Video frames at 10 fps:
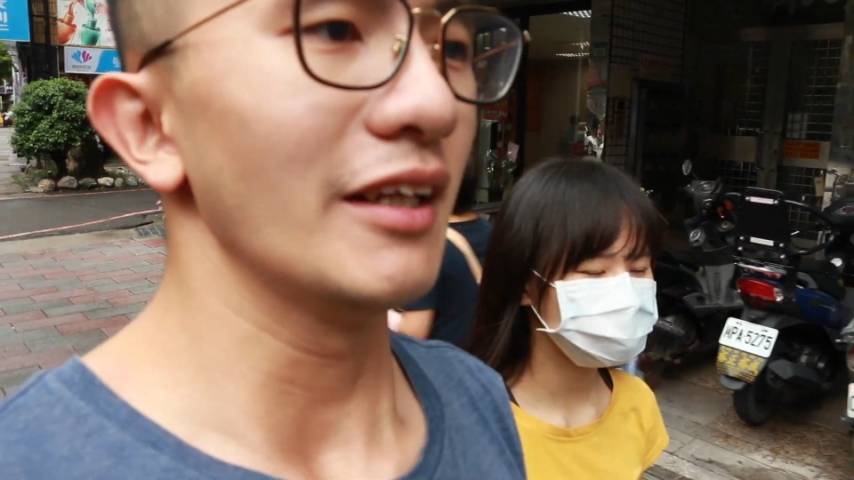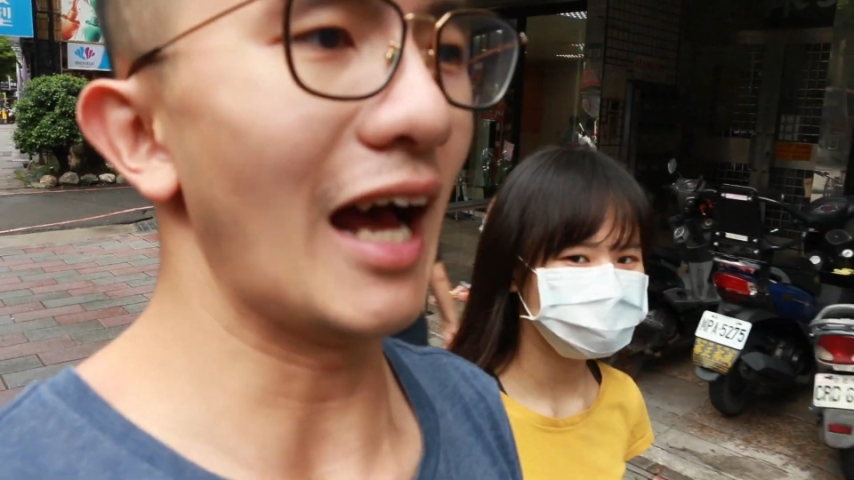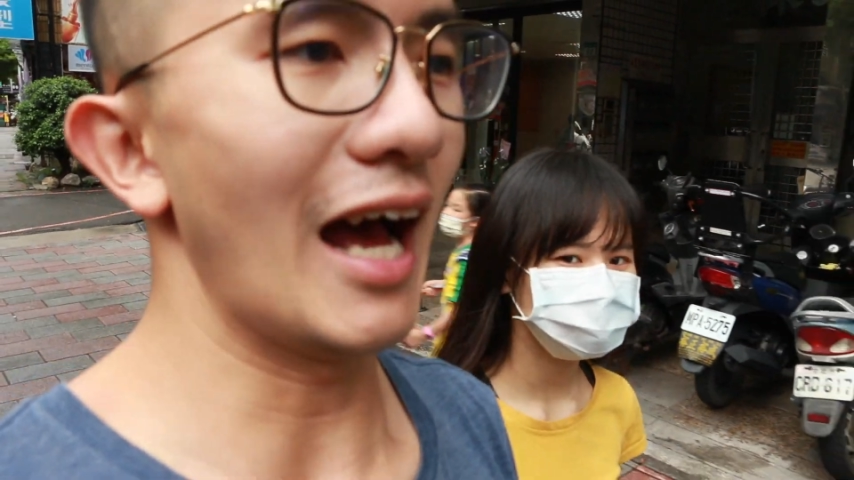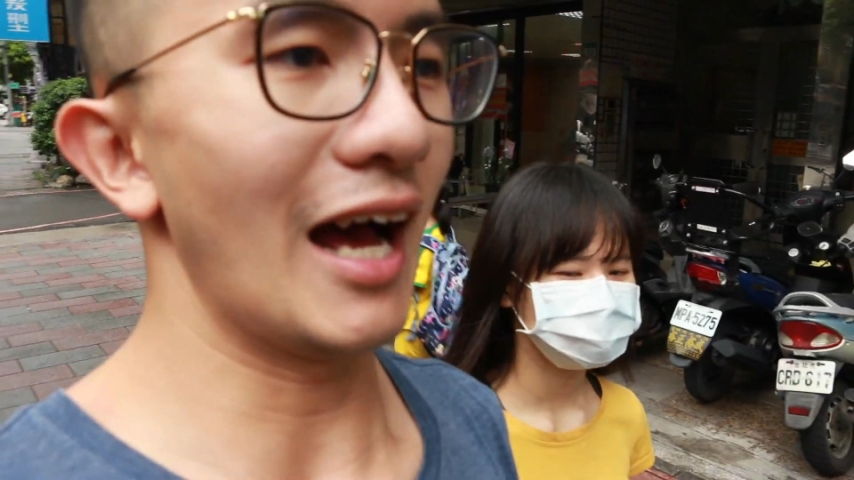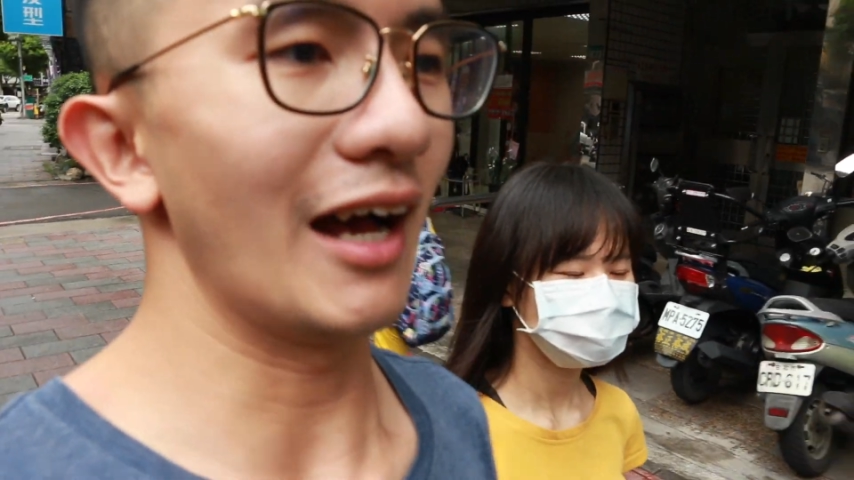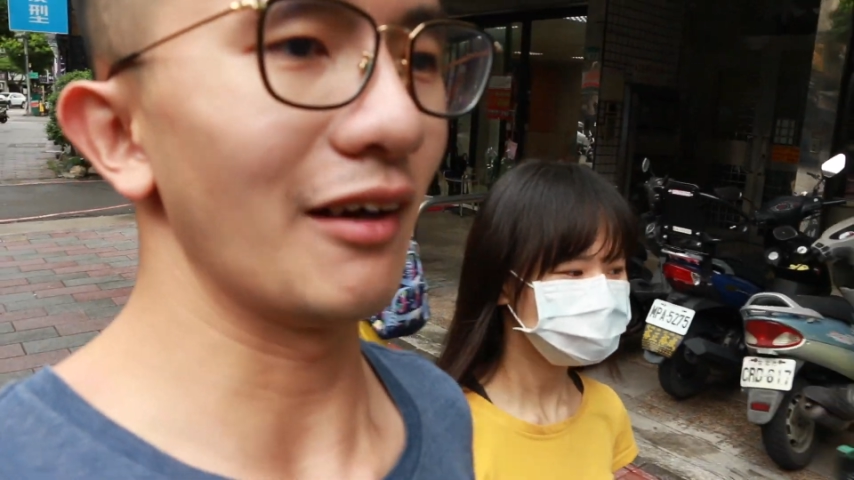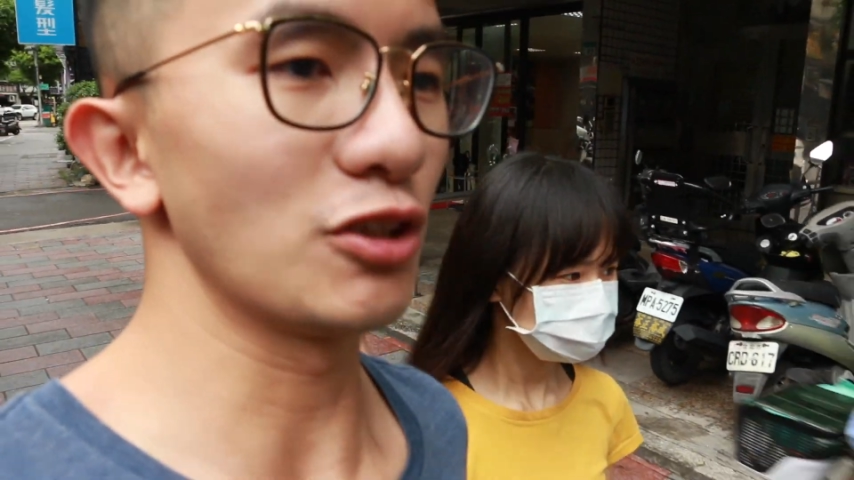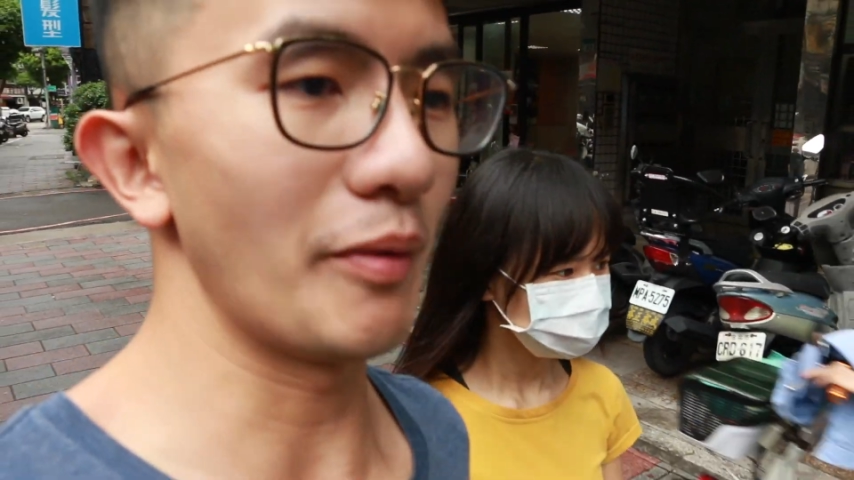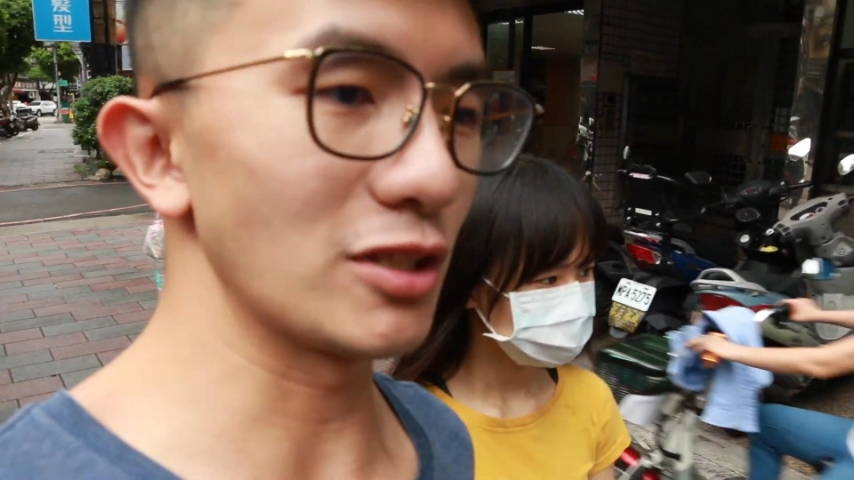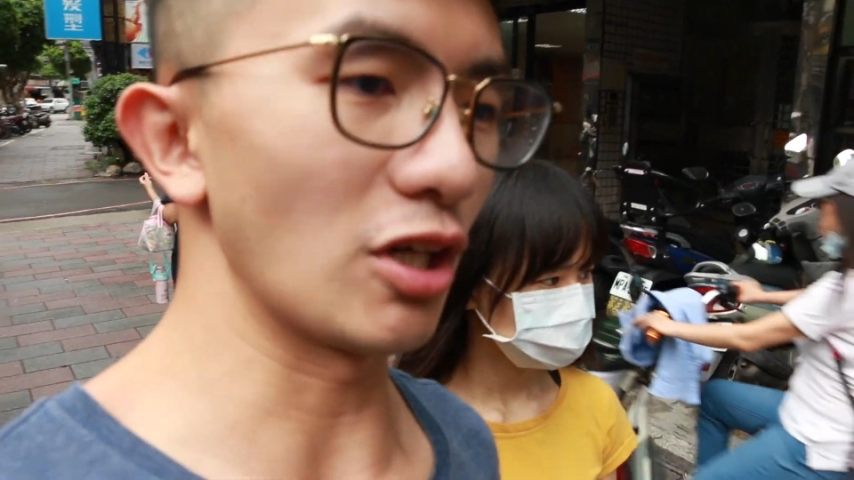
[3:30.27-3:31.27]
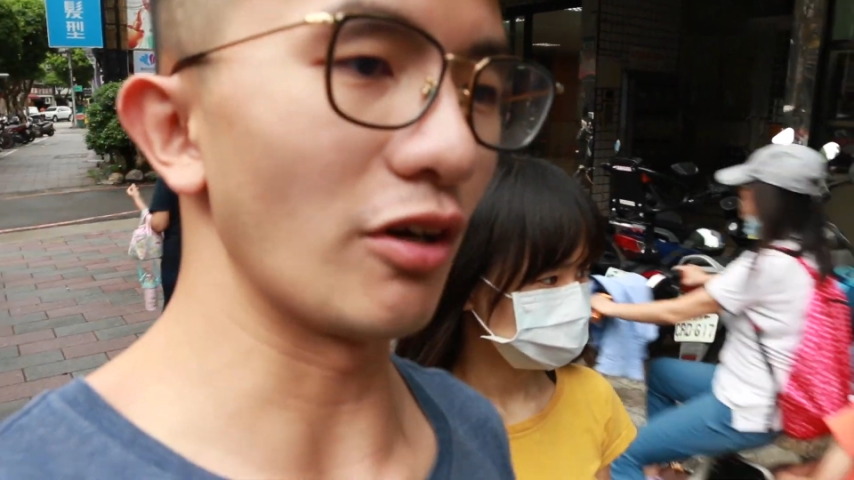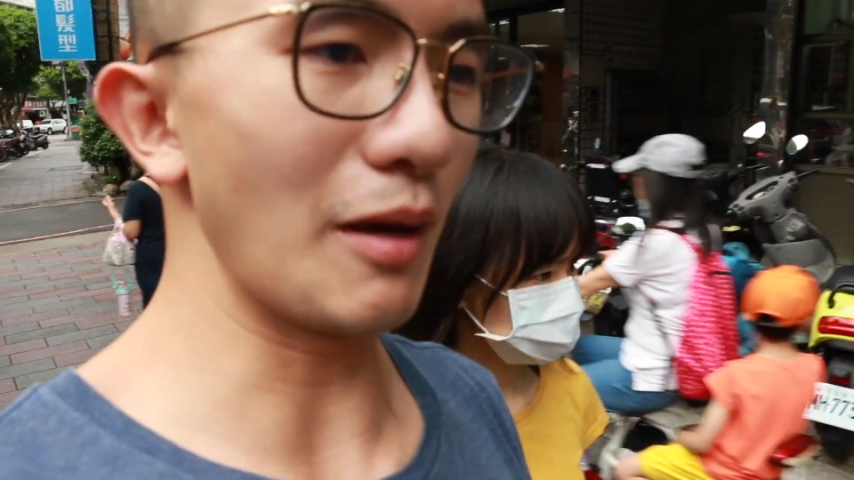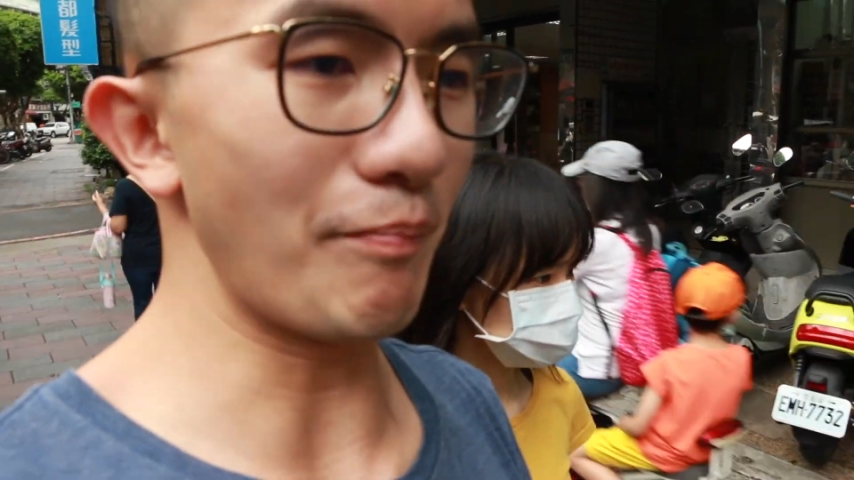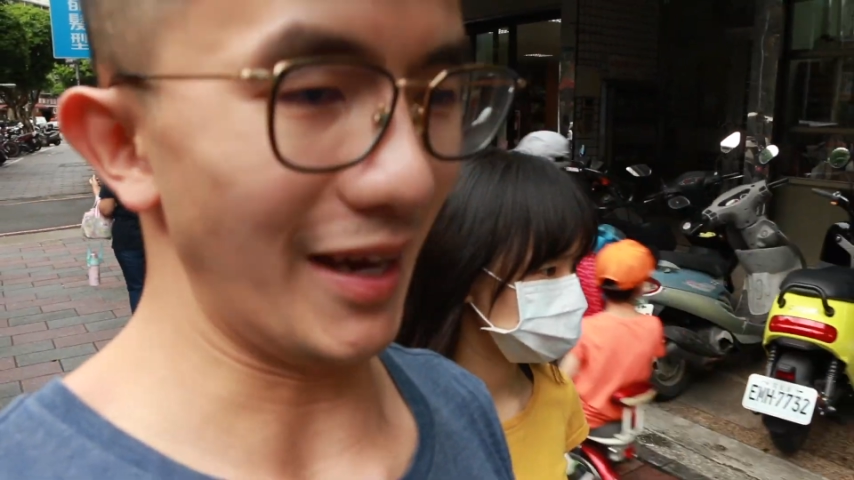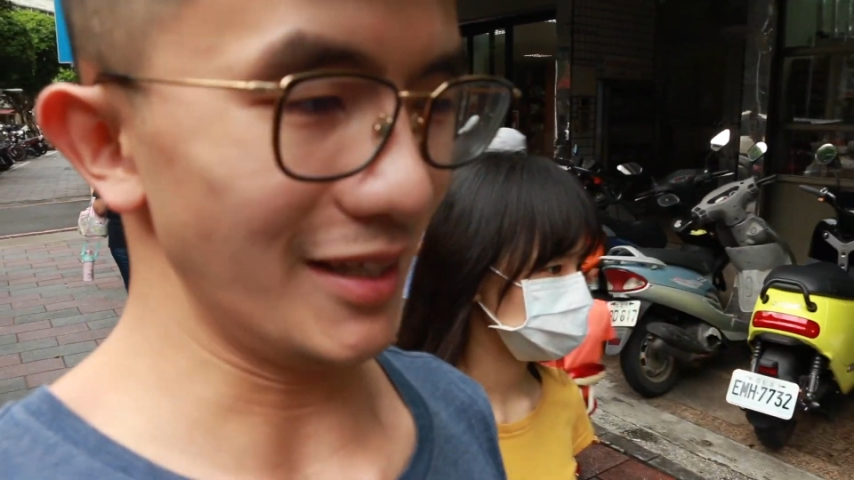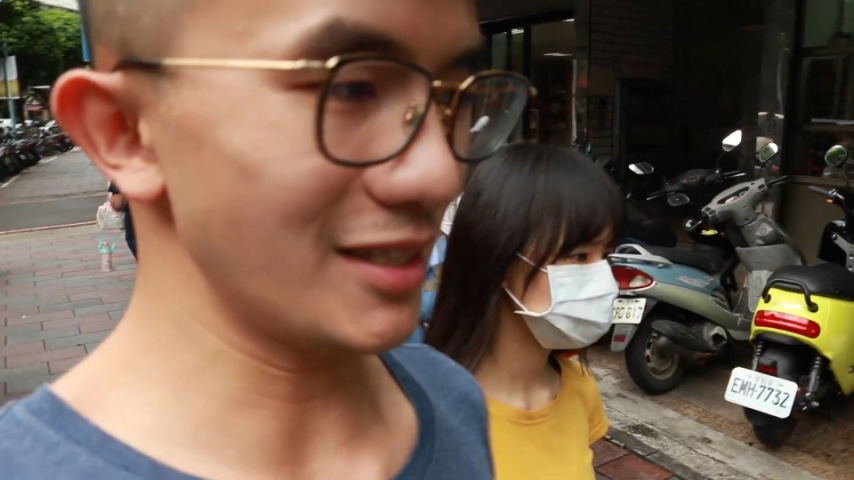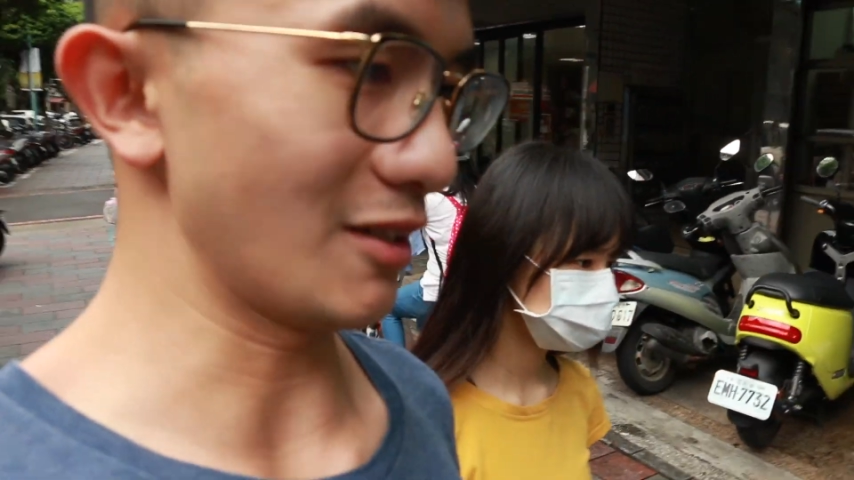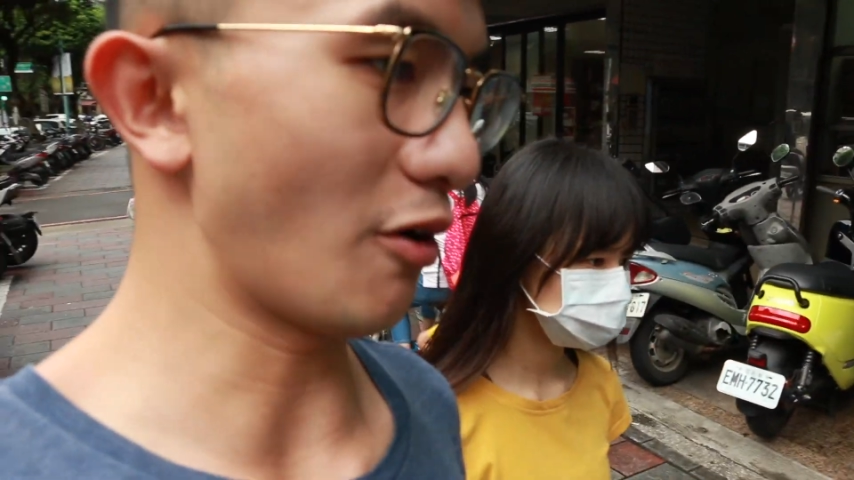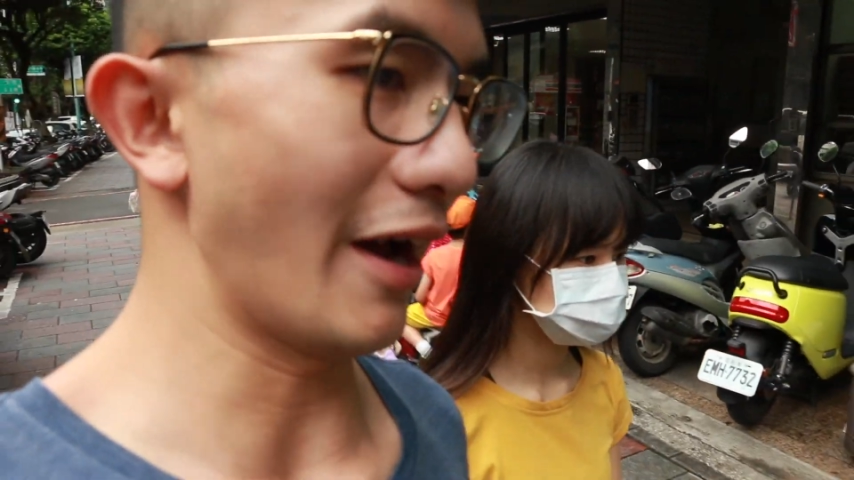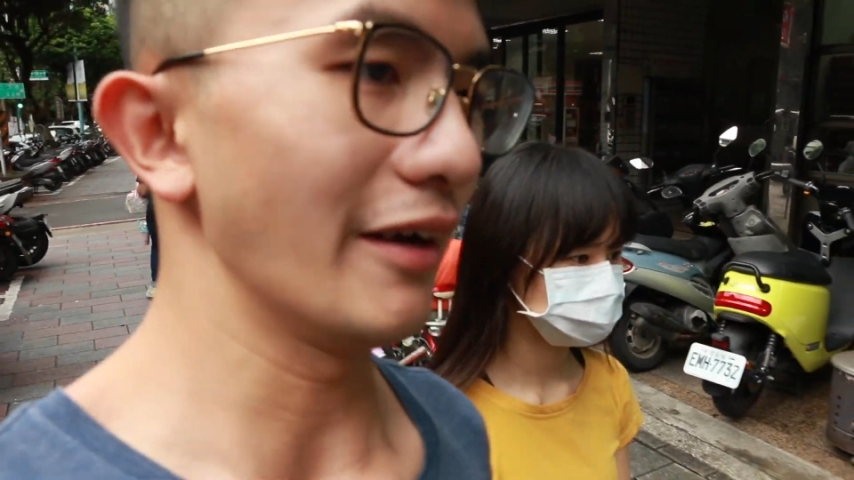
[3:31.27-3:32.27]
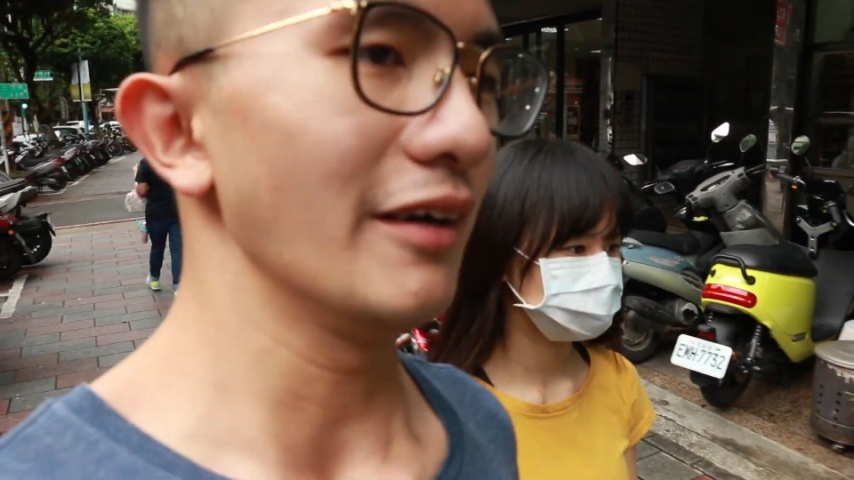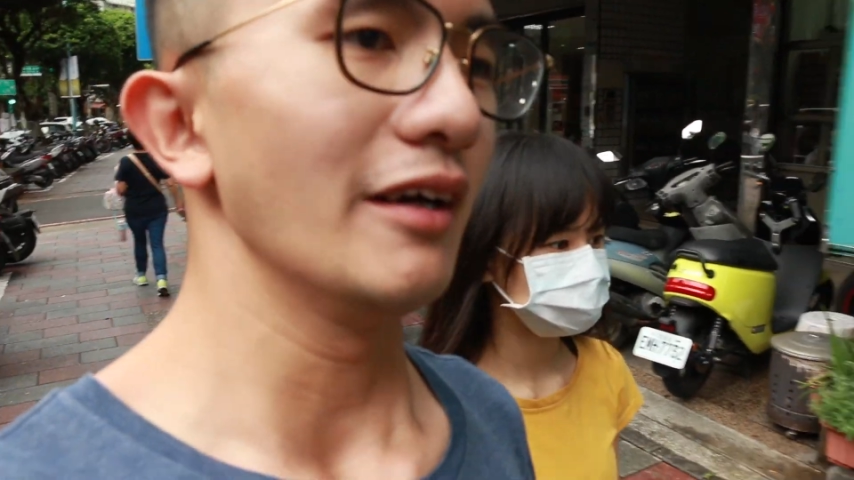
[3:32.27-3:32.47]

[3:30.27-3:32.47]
那就被收了一百一十块。